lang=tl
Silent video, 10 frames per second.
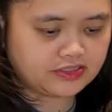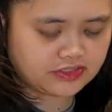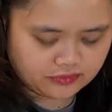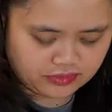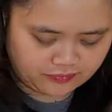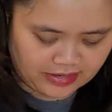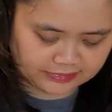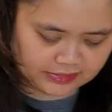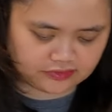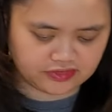So,
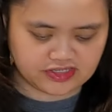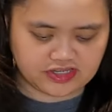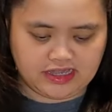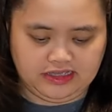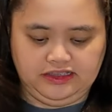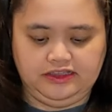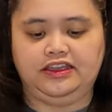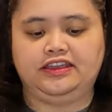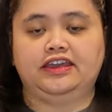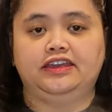na-flatten ko na siya.
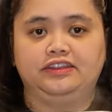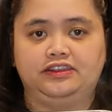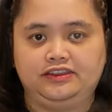Ayan.